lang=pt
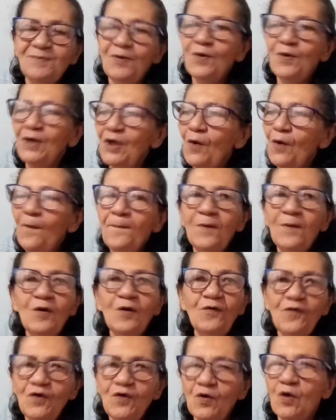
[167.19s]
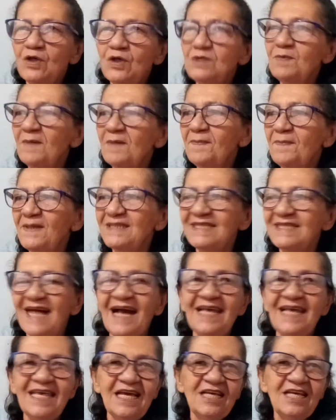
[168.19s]
porque o meu foi ótimo,
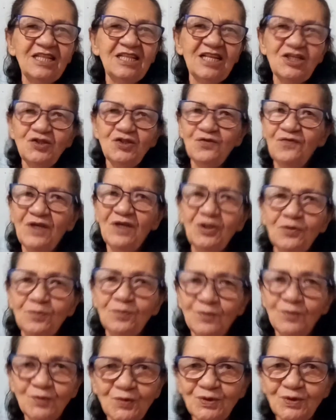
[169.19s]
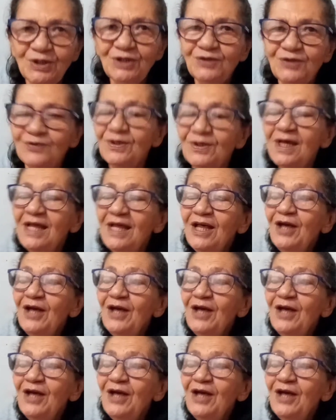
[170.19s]
apesar que aqui tá chovendo muito.